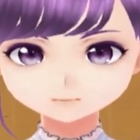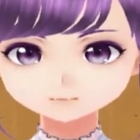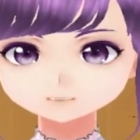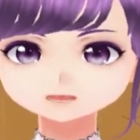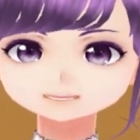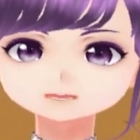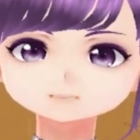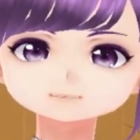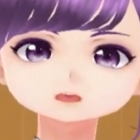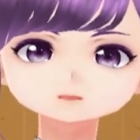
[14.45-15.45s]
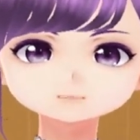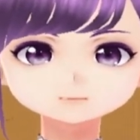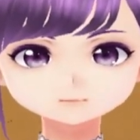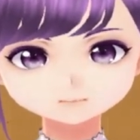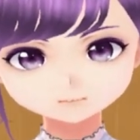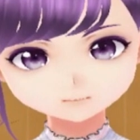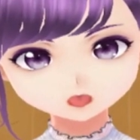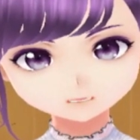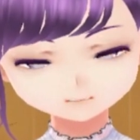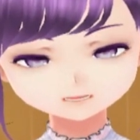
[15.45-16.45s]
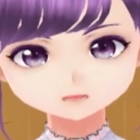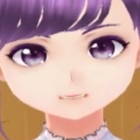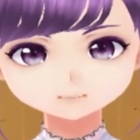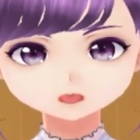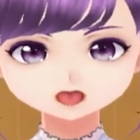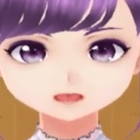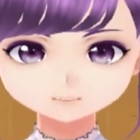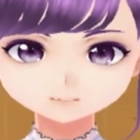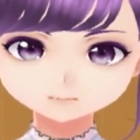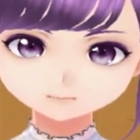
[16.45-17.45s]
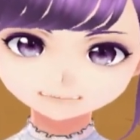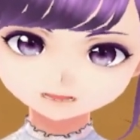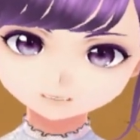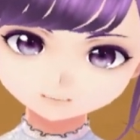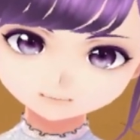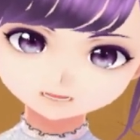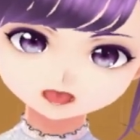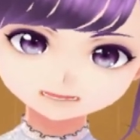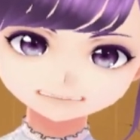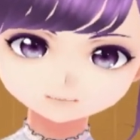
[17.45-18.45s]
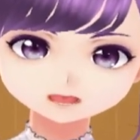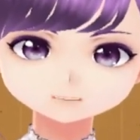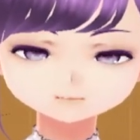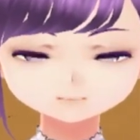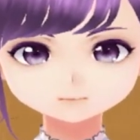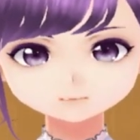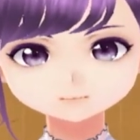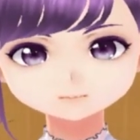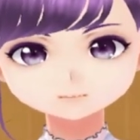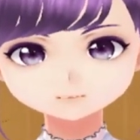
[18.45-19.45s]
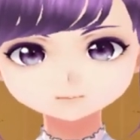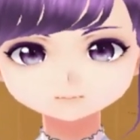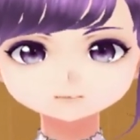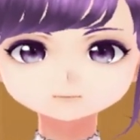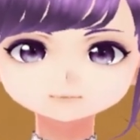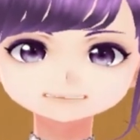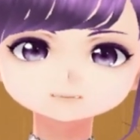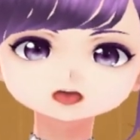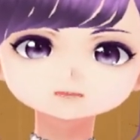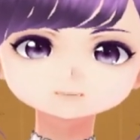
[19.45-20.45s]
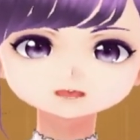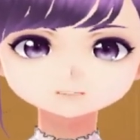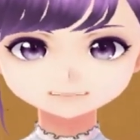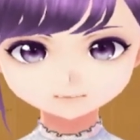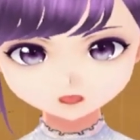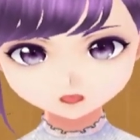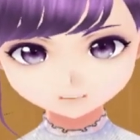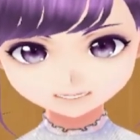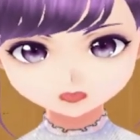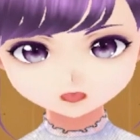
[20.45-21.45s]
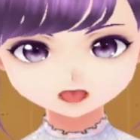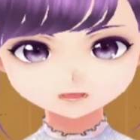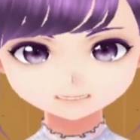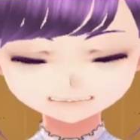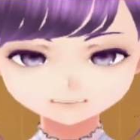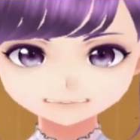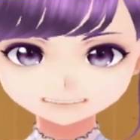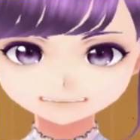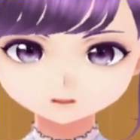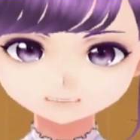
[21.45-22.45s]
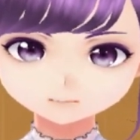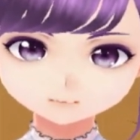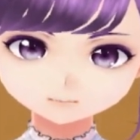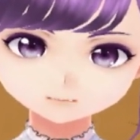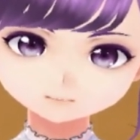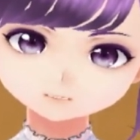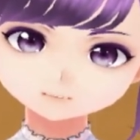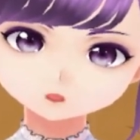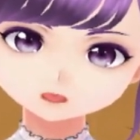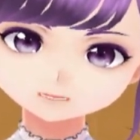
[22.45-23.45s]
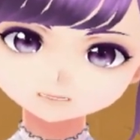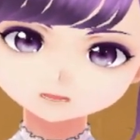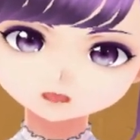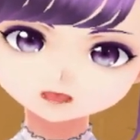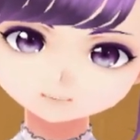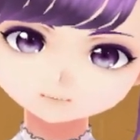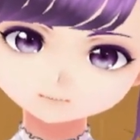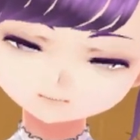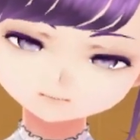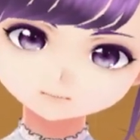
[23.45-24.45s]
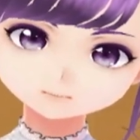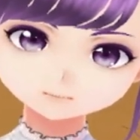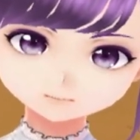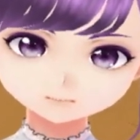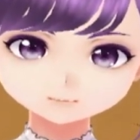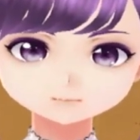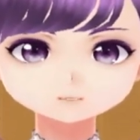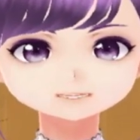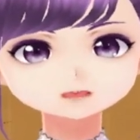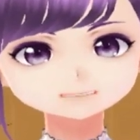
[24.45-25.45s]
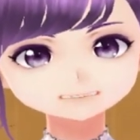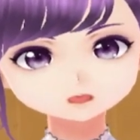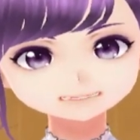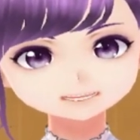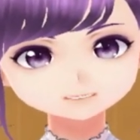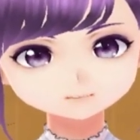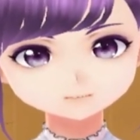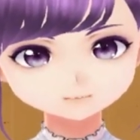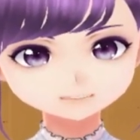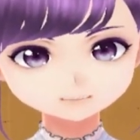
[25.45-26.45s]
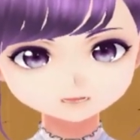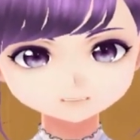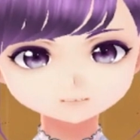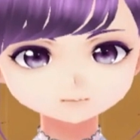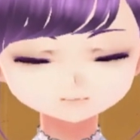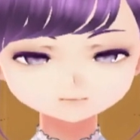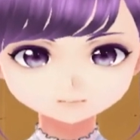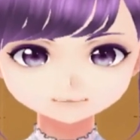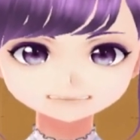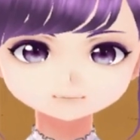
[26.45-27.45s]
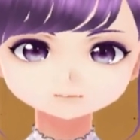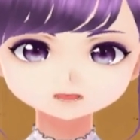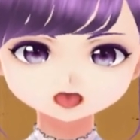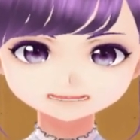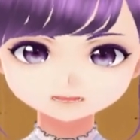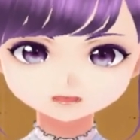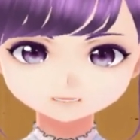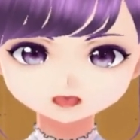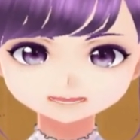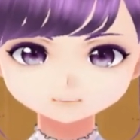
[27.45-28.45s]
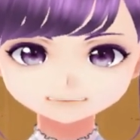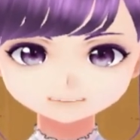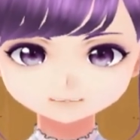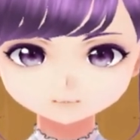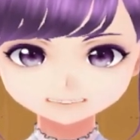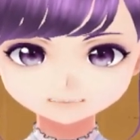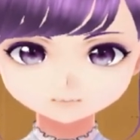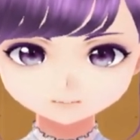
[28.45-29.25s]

私もそんなことはよくあります。今橋の上を歩いているこの男。何をやっても失敗ばかりするんです。